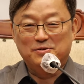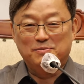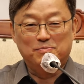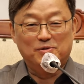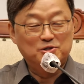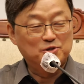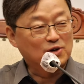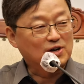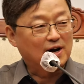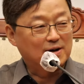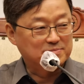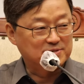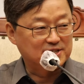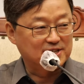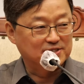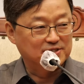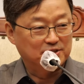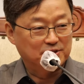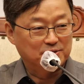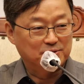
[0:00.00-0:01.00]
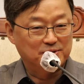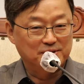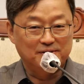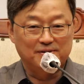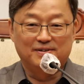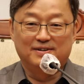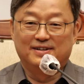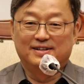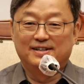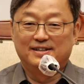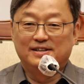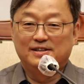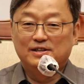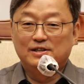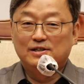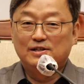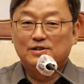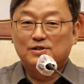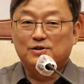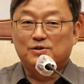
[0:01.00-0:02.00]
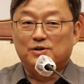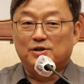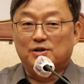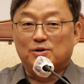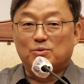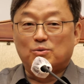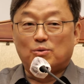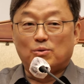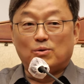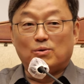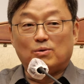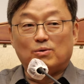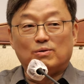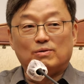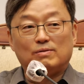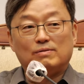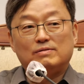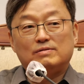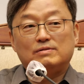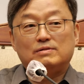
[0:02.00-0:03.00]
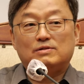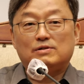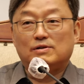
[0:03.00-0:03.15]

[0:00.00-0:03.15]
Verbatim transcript: 먼저 감사드리고요. 그리고